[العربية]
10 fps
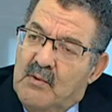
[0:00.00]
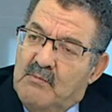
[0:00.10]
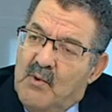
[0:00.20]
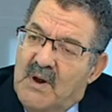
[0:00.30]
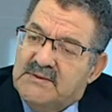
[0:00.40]

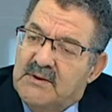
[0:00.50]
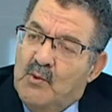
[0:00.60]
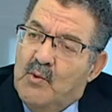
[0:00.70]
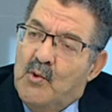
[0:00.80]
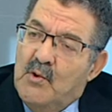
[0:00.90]
المواطن
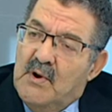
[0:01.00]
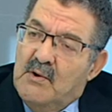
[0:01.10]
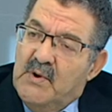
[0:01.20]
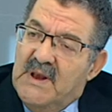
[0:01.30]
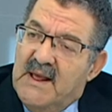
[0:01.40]
وكل
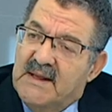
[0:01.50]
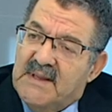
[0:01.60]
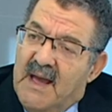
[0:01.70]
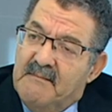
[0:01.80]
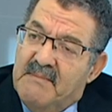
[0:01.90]
الولايات
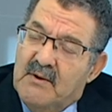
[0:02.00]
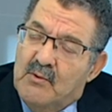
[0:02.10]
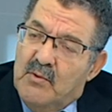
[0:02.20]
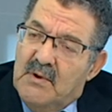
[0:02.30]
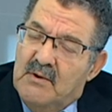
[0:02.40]

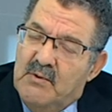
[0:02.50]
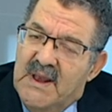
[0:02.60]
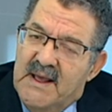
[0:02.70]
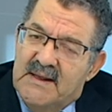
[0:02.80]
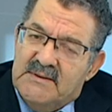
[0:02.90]
كل
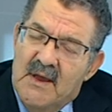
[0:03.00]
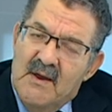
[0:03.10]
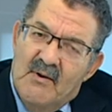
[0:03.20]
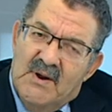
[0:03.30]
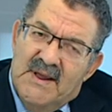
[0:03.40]
الولايات
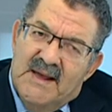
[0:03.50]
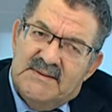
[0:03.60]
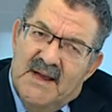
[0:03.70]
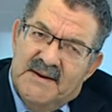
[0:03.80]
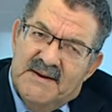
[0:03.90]

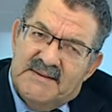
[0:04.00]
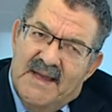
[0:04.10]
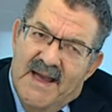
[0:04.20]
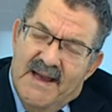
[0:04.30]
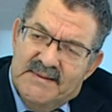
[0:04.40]
ولهذا احنا
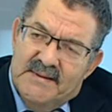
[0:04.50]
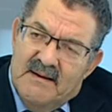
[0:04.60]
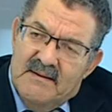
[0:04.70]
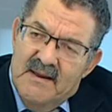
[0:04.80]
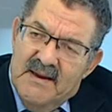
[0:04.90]

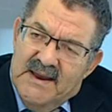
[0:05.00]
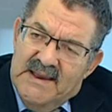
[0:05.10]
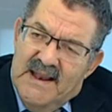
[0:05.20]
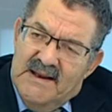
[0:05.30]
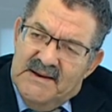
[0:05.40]
تعاهدنا
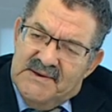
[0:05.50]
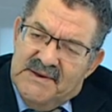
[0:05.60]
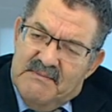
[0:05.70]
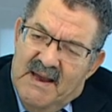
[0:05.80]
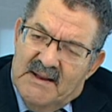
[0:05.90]
خلال
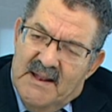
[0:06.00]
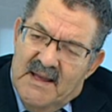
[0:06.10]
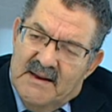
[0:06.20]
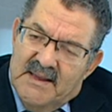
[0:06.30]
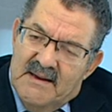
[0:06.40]
الاجتماعات
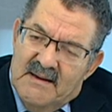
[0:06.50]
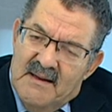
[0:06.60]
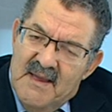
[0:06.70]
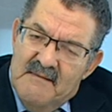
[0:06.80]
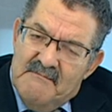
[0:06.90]
الاخيره
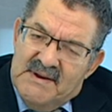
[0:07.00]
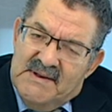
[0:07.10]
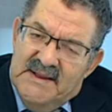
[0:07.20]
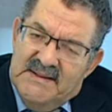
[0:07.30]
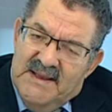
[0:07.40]
باش
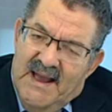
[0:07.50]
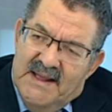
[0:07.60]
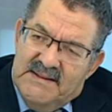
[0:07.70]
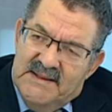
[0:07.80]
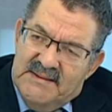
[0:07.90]

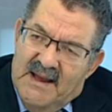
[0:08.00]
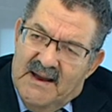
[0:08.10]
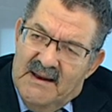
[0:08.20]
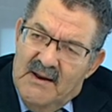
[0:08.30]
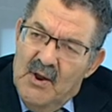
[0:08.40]
الاتحاد
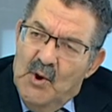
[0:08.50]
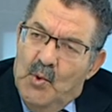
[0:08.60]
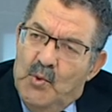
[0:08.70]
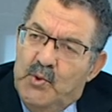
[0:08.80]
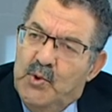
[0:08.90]
يدخل
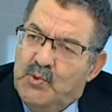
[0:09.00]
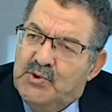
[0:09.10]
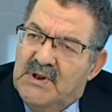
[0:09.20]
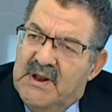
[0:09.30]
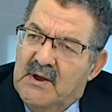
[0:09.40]

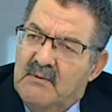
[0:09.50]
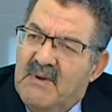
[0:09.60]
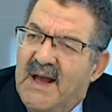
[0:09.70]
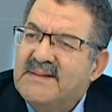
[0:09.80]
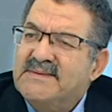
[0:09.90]
ويوجد لهم
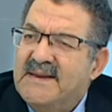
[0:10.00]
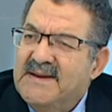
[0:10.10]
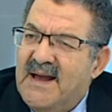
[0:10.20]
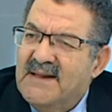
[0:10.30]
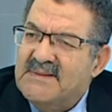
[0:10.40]
حتى
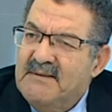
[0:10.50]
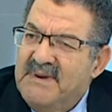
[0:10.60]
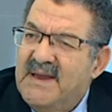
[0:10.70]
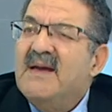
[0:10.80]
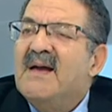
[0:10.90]
نقاط
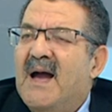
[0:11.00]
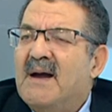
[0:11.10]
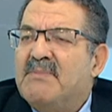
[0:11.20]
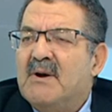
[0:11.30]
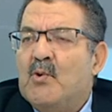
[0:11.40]
البيع
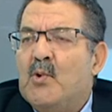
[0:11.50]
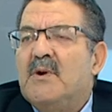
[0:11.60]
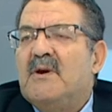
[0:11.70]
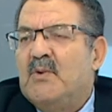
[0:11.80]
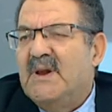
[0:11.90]
عبر
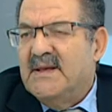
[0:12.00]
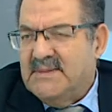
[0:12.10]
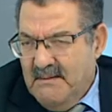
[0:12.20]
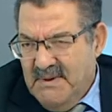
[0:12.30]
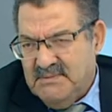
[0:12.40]
كل الولايات
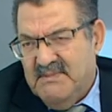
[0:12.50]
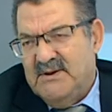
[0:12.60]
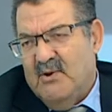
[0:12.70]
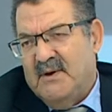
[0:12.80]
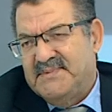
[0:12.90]
عبر
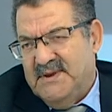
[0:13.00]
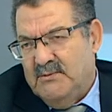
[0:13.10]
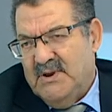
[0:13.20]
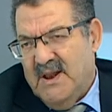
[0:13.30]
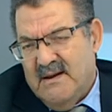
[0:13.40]
58
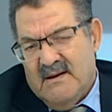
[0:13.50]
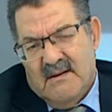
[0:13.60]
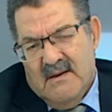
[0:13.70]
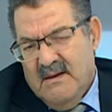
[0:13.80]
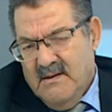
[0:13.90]
ولايه
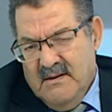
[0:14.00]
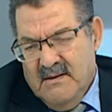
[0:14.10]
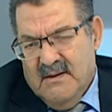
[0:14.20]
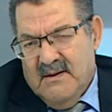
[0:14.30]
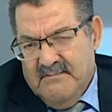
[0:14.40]

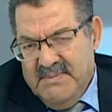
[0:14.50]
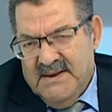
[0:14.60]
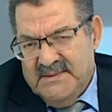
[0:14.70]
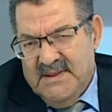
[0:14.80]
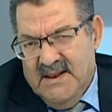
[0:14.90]
آه
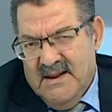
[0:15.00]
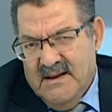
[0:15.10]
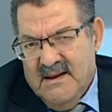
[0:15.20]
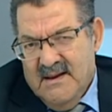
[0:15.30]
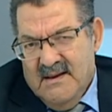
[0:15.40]
باذن
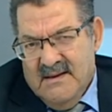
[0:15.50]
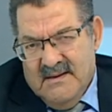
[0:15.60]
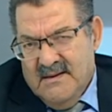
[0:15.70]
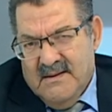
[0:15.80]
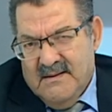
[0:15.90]
الله
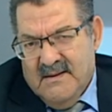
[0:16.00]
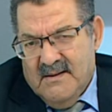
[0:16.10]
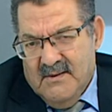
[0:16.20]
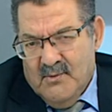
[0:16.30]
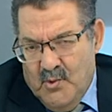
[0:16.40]

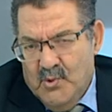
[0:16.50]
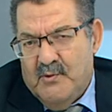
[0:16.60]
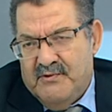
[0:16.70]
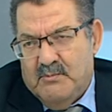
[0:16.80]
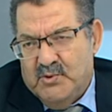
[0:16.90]
آه نكونوا
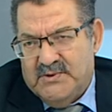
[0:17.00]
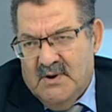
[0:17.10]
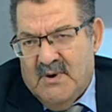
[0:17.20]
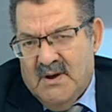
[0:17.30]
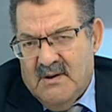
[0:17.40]
في
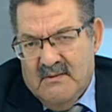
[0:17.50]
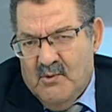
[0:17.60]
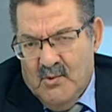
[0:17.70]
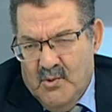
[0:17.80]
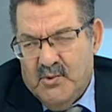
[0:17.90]
المستوى
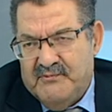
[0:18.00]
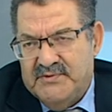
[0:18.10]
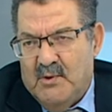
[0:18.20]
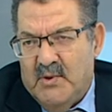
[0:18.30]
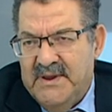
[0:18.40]
ونكونوا في
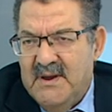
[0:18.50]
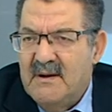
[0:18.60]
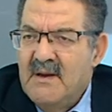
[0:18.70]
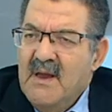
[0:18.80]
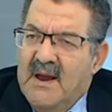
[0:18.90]
التوعيه
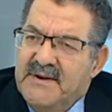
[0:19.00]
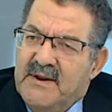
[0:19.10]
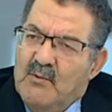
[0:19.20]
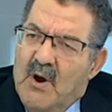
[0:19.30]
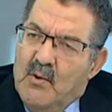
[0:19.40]
احنا
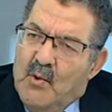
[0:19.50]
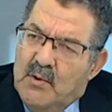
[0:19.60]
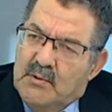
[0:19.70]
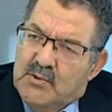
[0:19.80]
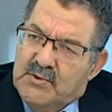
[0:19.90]
نوعوا
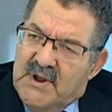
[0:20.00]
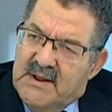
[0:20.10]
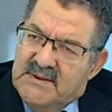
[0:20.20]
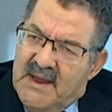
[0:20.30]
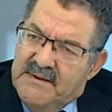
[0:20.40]
كل التجار
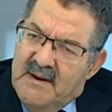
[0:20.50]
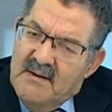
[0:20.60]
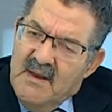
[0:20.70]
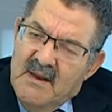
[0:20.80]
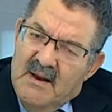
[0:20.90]
تاعنا
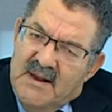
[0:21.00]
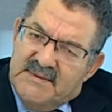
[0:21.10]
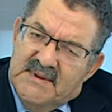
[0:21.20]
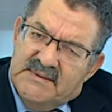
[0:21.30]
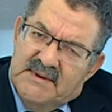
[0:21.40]

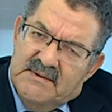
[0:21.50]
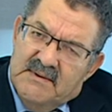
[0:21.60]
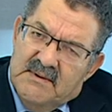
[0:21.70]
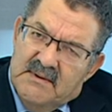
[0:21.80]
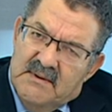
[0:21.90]
خاصه
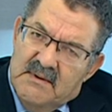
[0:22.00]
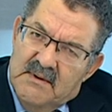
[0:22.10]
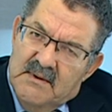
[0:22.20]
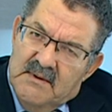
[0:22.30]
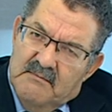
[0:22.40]

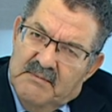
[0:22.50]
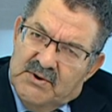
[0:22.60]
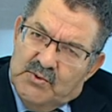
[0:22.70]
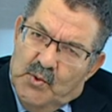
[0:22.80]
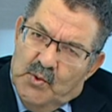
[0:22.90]

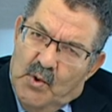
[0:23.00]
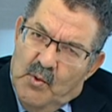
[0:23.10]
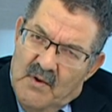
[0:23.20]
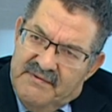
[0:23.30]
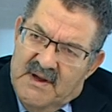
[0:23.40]
باش تكون
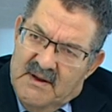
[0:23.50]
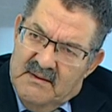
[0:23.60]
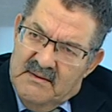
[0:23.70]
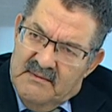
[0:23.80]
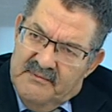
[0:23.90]
الوفاه
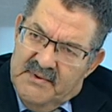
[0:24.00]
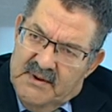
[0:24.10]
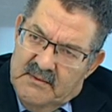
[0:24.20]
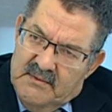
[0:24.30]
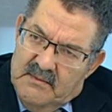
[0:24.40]

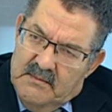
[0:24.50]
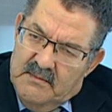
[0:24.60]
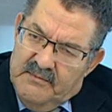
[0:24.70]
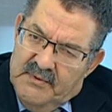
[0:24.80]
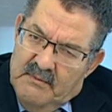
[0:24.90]

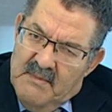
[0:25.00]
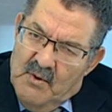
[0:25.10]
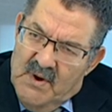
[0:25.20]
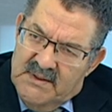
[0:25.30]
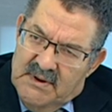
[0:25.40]

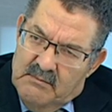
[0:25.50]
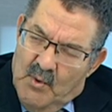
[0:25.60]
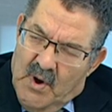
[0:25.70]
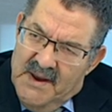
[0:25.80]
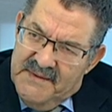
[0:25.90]
المواد
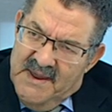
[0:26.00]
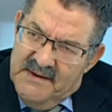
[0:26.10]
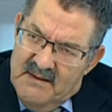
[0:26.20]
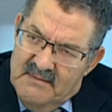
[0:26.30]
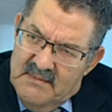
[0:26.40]

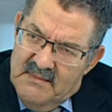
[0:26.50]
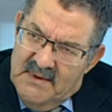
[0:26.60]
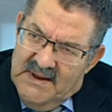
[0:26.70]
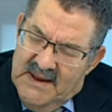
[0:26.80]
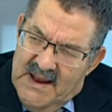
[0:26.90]
المقننه نعم دي